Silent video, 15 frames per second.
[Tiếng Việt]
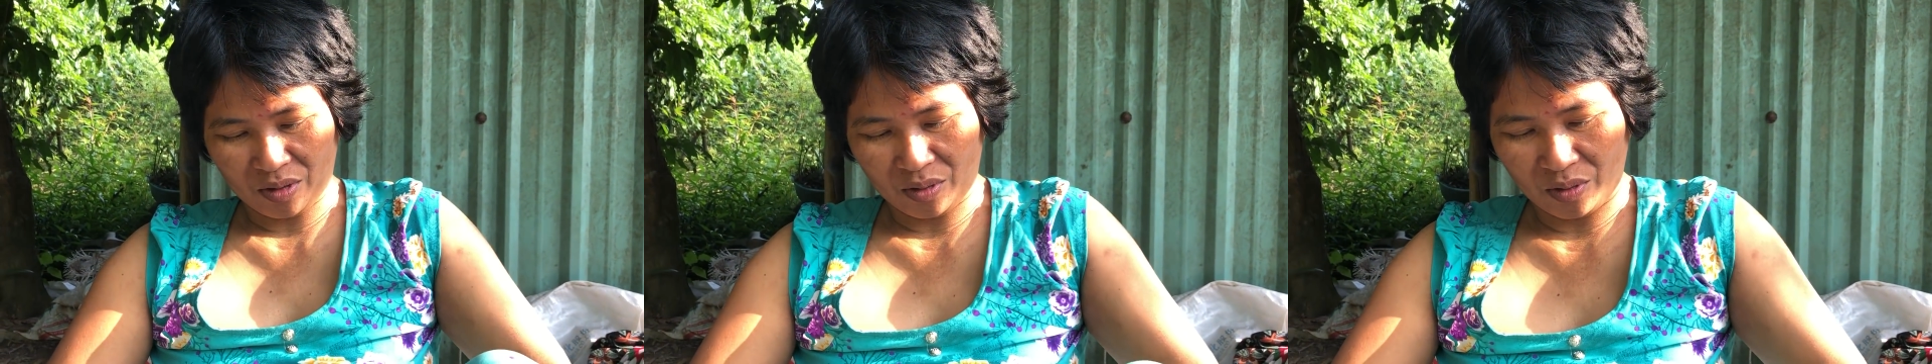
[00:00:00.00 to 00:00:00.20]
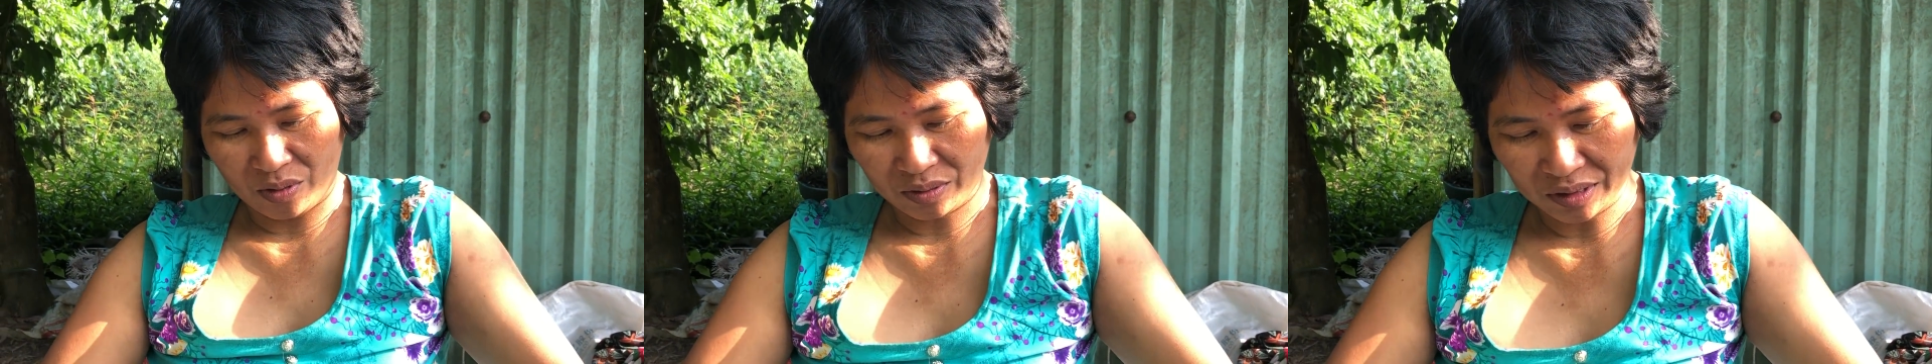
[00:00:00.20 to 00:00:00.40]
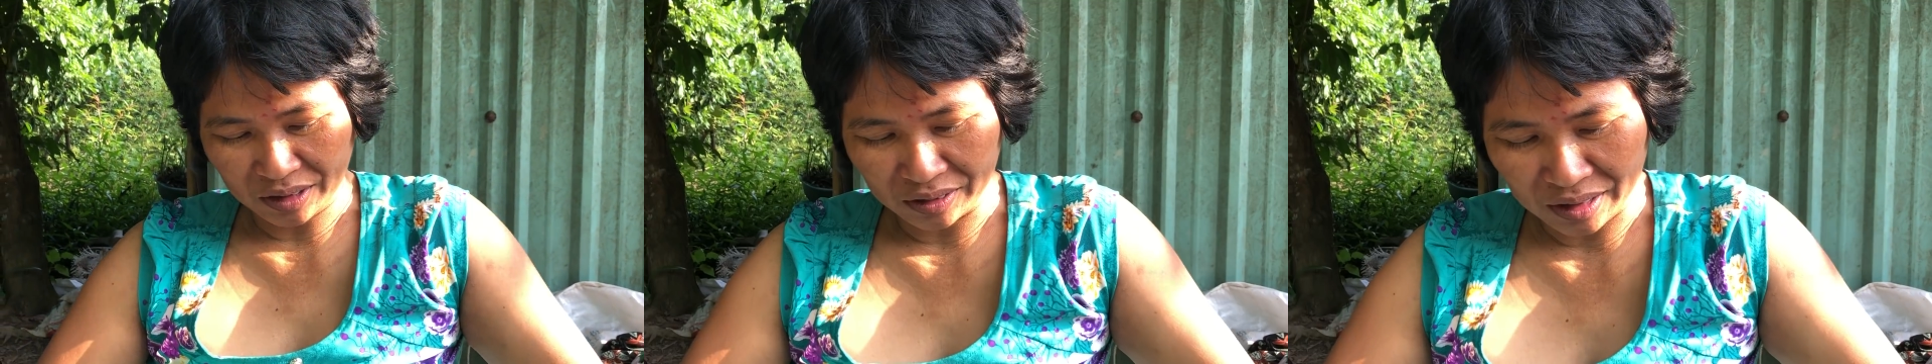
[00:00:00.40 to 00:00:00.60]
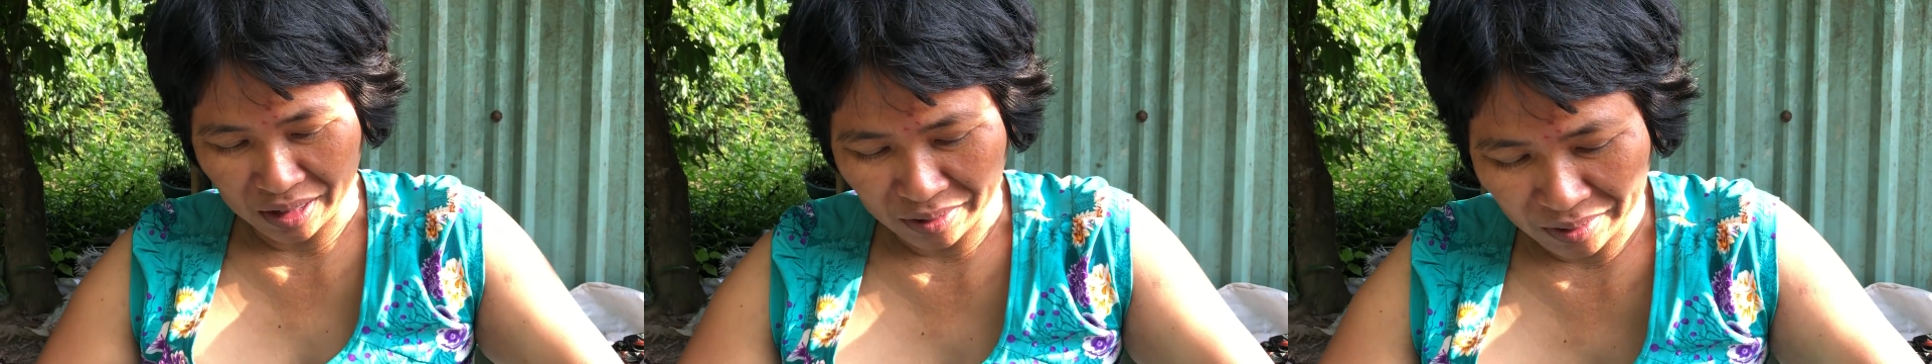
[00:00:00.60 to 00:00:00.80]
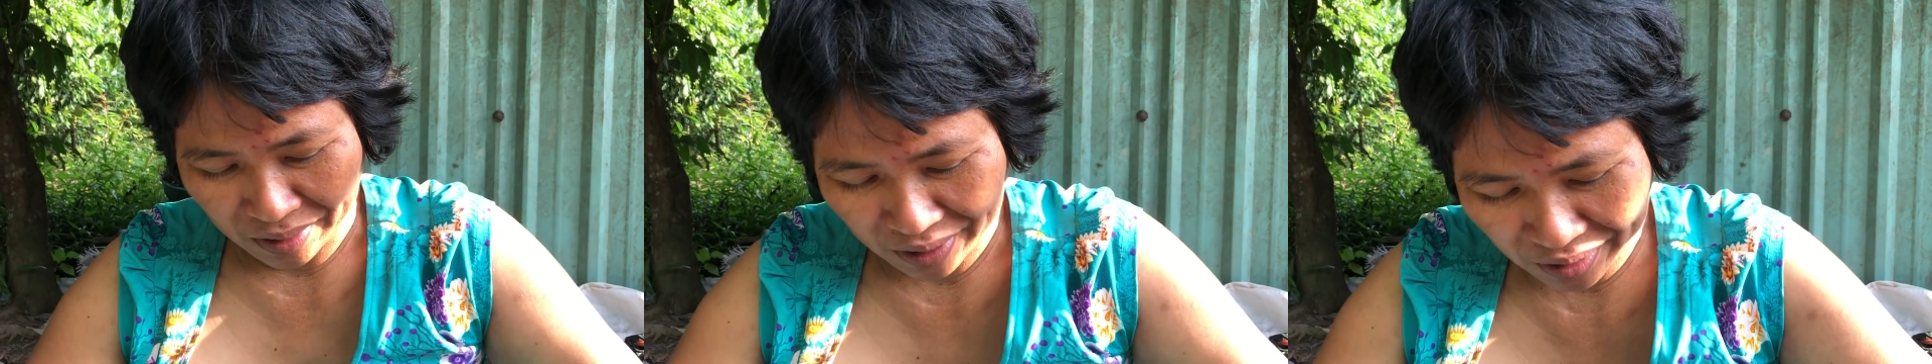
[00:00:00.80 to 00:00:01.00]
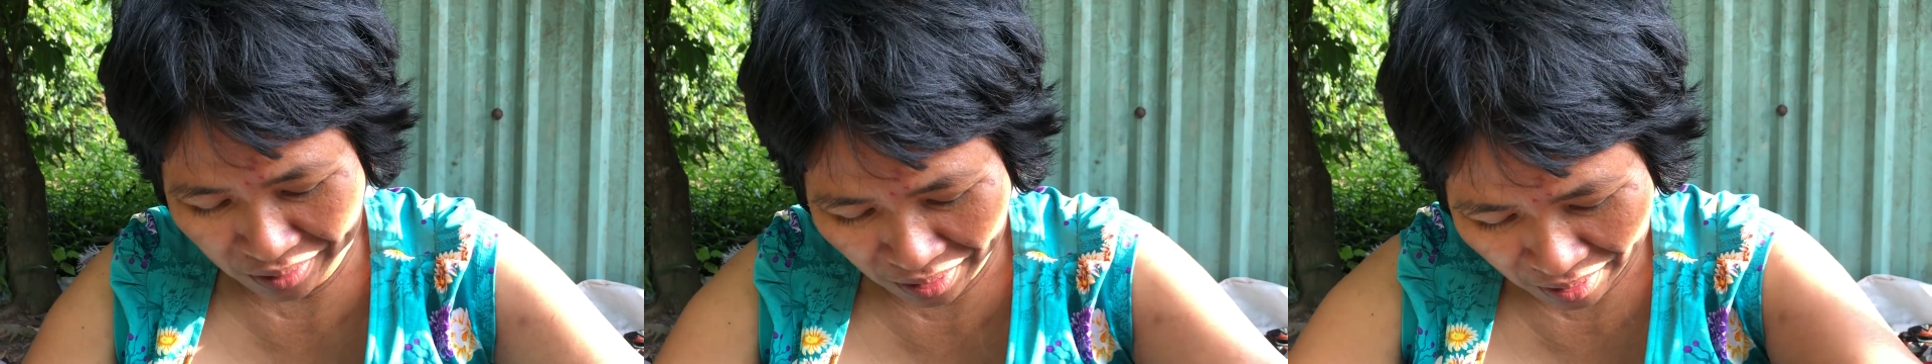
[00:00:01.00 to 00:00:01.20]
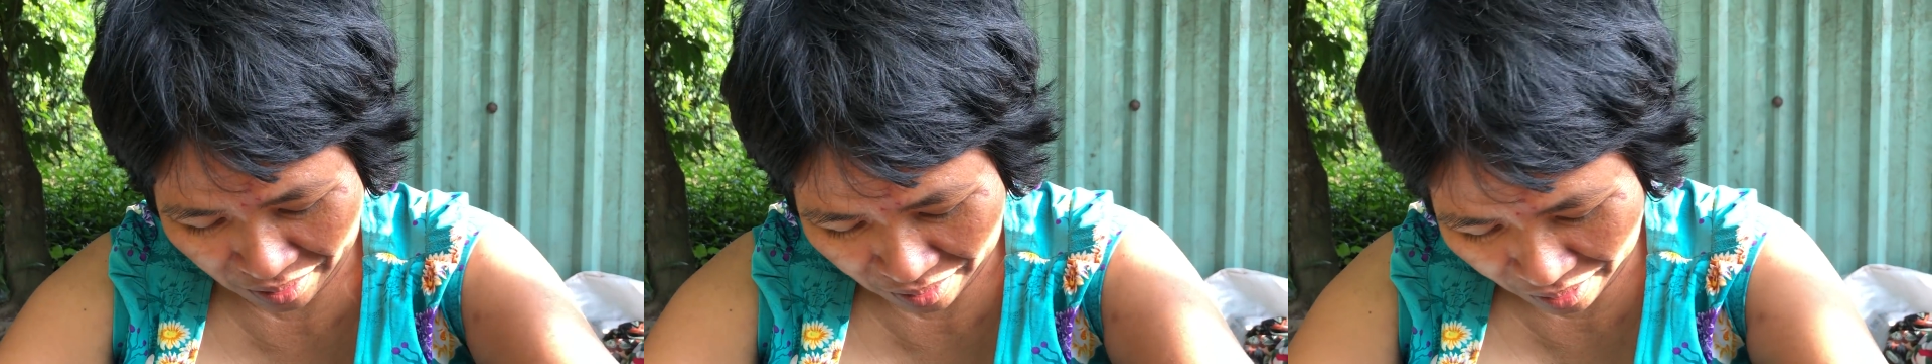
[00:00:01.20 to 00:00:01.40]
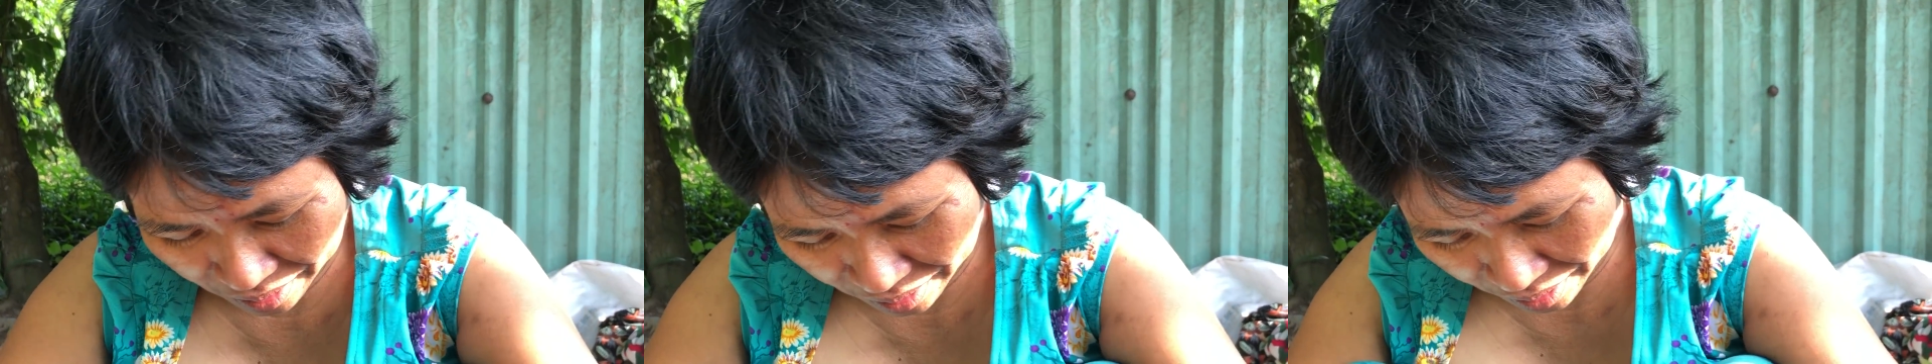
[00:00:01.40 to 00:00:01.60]
có uống, chừng nào ai
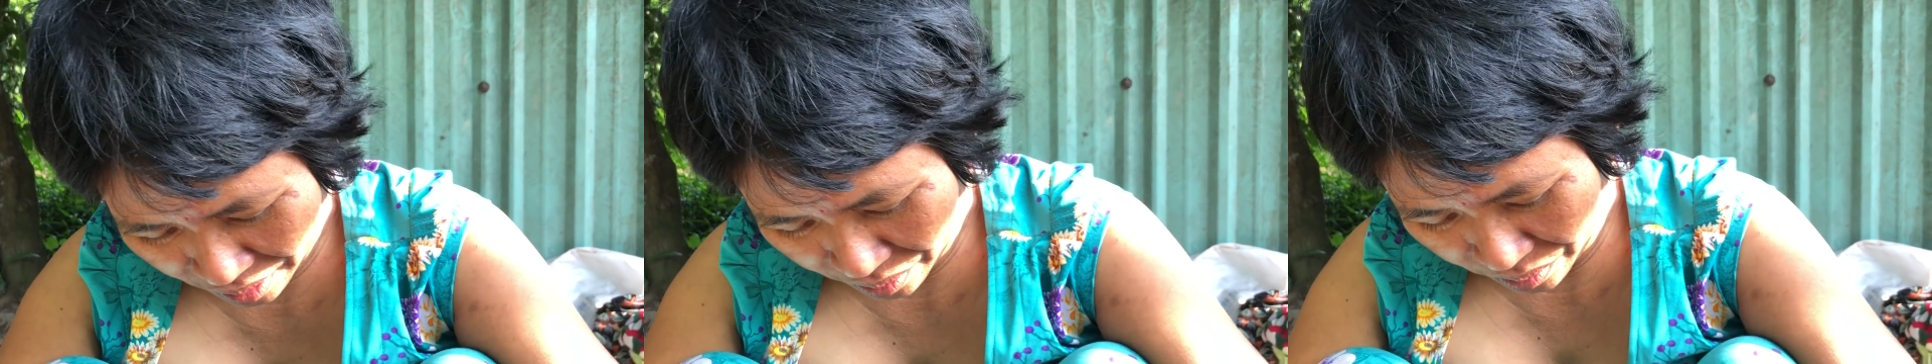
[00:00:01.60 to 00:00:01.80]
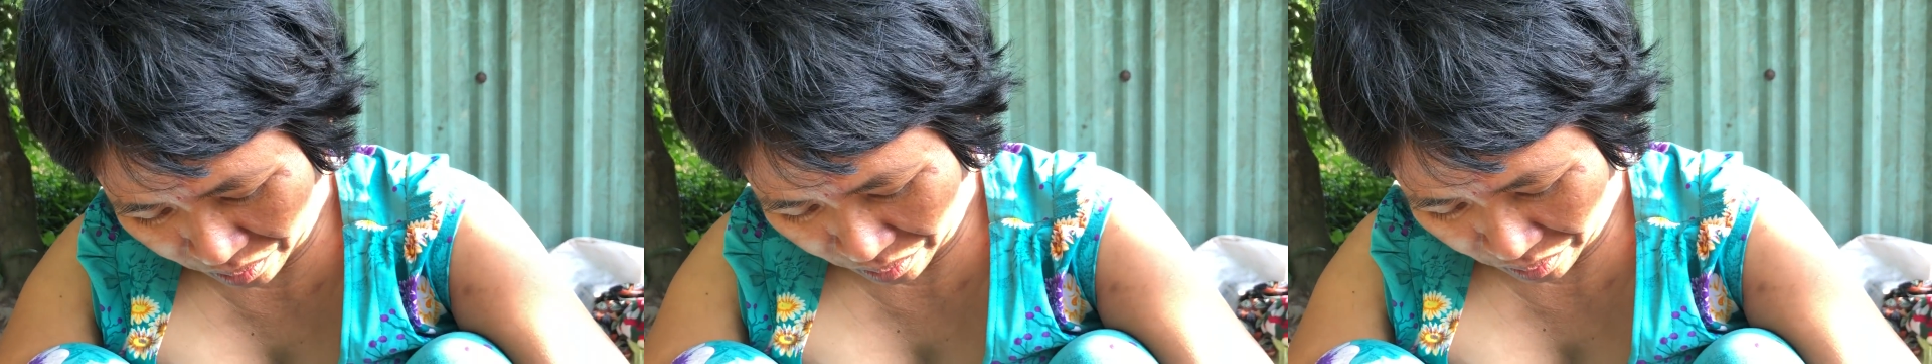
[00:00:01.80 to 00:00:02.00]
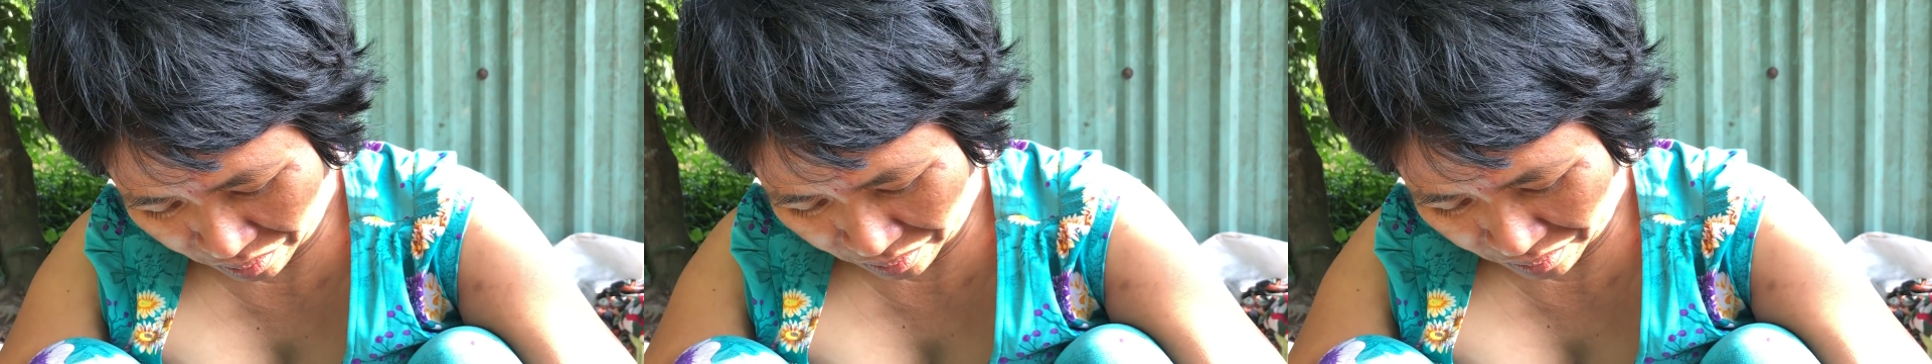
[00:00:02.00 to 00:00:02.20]
thấy ấy hả uống.